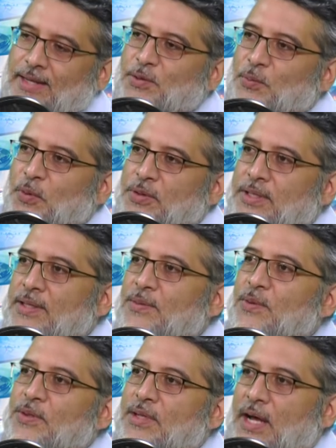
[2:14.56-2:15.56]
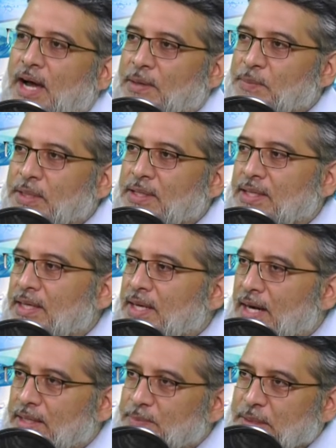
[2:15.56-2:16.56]
एक रिपोर्टर है वो आर्मी की
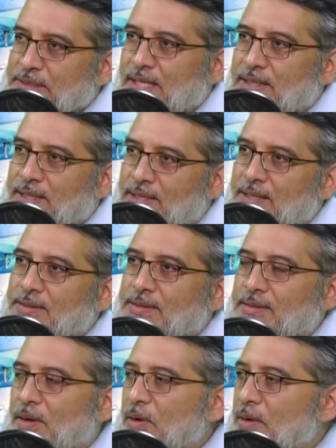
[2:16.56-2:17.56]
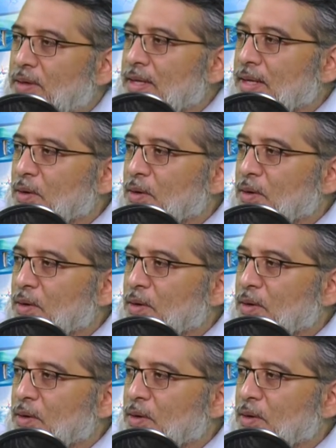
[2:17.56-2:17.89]
गाड़ी में जा रहा है और